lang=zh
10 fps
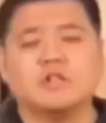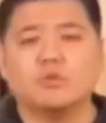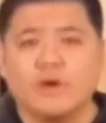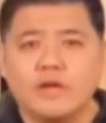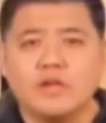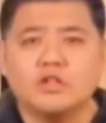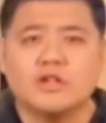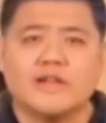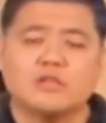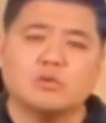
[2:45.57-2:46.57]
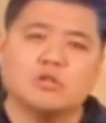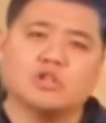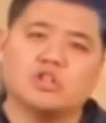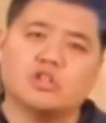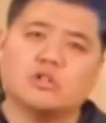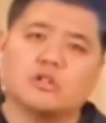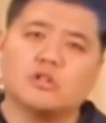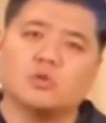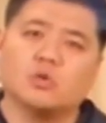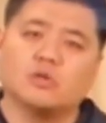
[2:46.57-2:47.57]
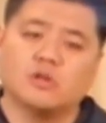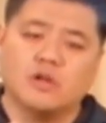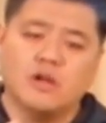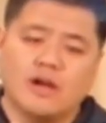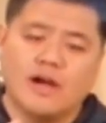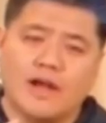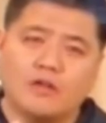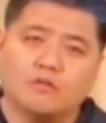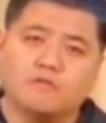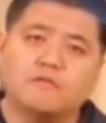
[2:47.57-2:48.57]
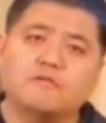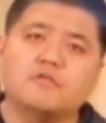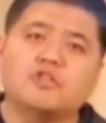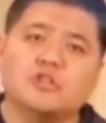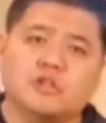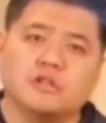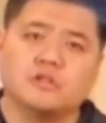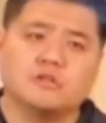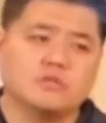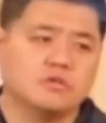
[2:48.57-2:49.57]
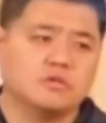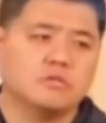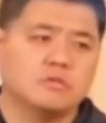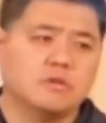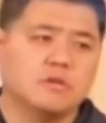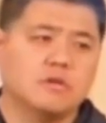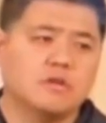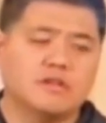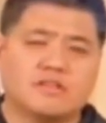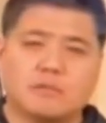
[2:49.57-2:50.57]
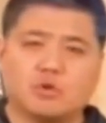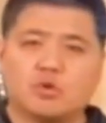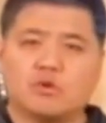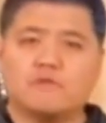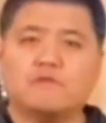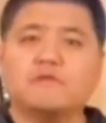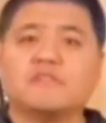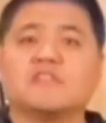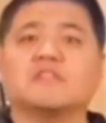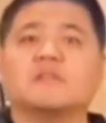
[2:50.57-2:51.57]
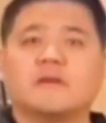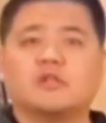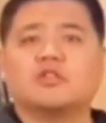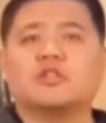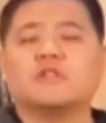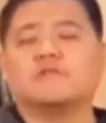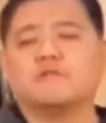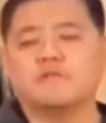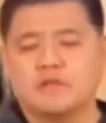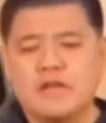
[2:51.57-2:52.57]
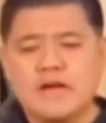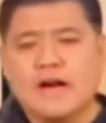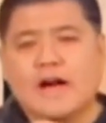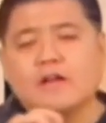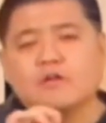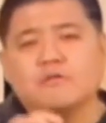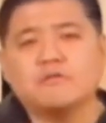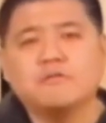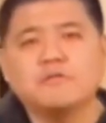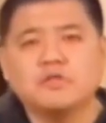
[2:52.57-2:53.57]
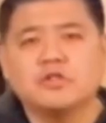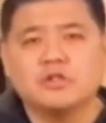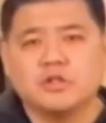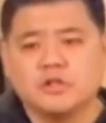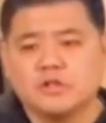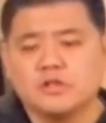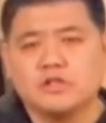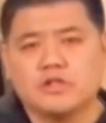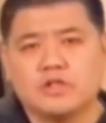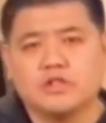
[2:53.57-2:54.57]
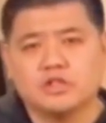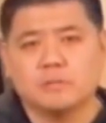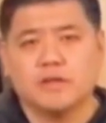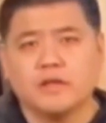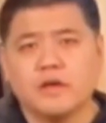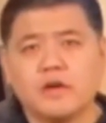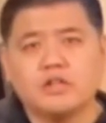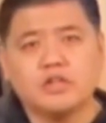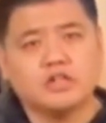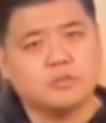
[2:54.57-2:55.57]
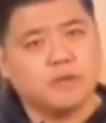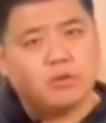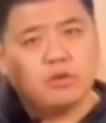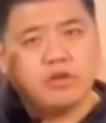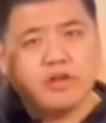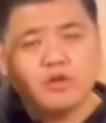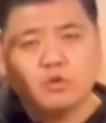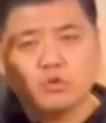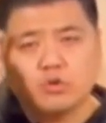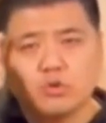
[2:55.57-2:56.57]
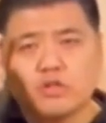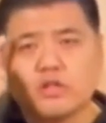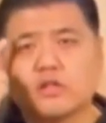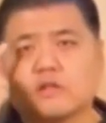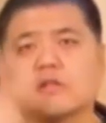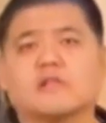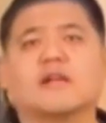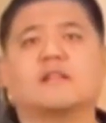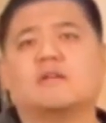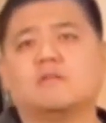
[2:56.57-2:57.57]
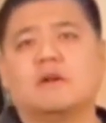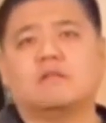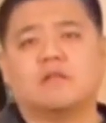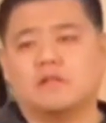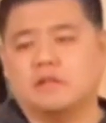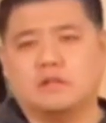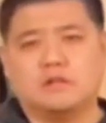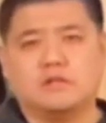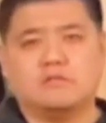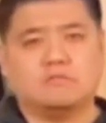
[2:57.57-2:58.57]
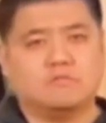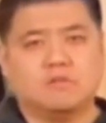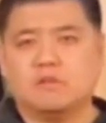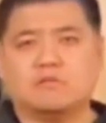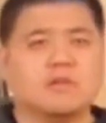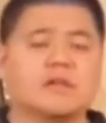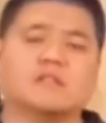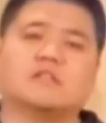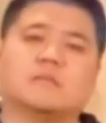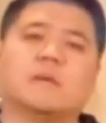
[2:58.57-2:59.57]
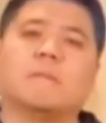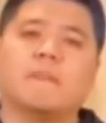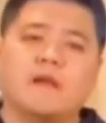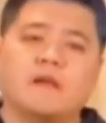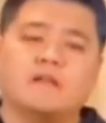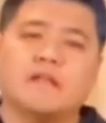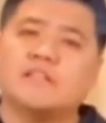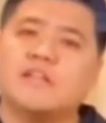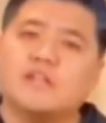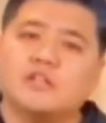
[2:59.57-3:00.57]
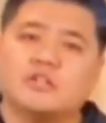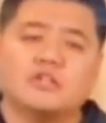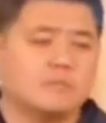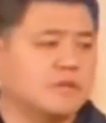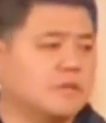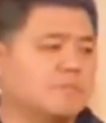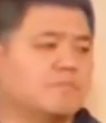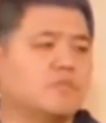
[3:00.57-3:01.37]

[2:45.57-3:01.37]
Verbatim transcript: 这个原因是来自于你吃了更多的含有麸质的，就是。那个咱们说麸子，对吧？就吃的那个麸子，含有麸质的一些食品，这些食品会严重的损伤到你的大脑，然后让你得各种各样的疾病。那他建议吃什么呢？